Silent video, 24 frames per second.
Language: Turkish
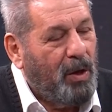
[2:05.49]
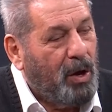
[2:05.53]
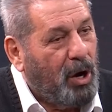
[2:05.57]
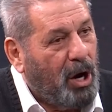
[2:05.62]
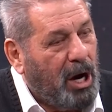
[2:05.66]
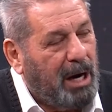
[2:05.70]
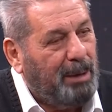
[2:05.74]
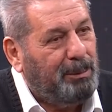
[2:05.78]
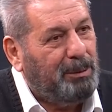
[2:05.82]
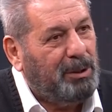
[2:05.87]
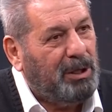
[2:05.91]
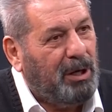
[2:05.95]

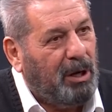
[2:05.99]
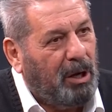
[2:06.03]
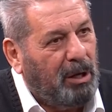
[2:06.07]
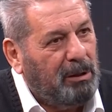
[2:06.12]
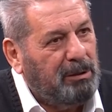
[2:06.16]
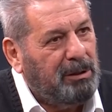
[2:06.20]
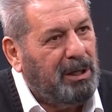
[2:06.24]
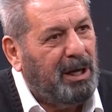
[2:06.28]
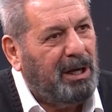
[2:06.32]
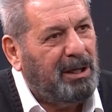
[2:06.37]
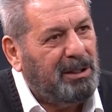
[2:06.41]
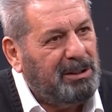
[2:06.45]
Abi
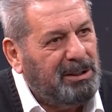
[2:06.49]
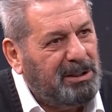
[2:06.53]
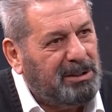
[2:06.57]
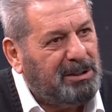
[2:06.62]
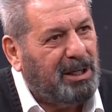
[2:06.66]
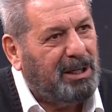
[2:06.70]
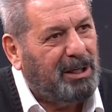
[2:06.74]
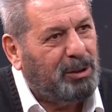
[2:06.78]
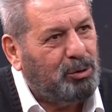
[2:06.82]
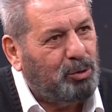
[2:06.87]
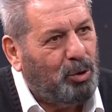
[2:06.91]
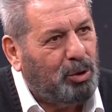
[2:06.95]
Allah
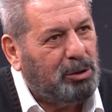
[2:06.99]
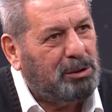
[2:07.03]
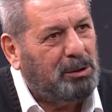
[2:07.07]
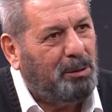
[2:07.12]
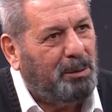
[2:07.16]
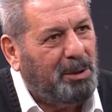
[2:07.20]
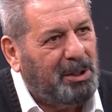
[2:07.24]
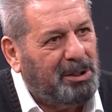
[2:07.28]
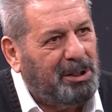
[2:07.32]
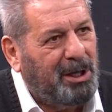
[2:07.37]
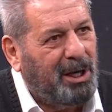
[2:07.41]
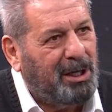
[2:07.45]
insana zor
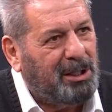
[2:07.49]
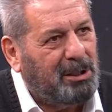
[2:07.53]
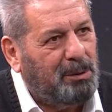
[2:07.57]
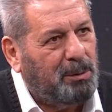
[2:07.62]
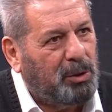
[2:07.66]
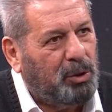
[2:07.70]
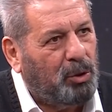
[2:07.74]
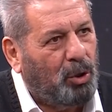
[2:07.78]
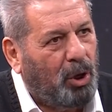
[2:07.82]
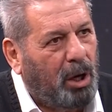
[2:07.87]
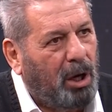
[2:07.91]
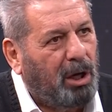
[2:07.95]
zamanda yardım
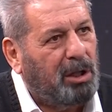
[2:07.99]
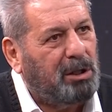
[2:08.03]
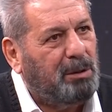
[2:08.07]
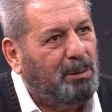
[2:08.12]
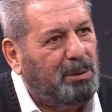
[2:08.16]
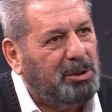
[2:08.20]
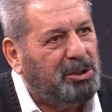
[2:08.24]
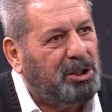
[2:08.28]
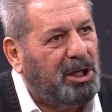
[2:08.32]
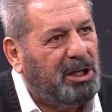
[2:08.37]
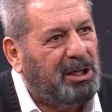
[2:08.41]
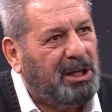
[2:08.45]
ediyor.
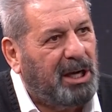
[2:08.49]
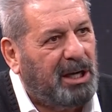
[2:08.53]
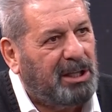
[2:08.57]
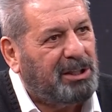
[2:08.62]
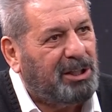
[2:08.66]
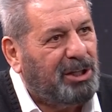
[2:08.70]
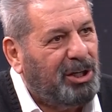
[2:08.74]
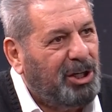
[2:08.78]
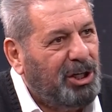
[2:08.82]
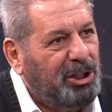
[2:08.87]
Aklıma şey geldi.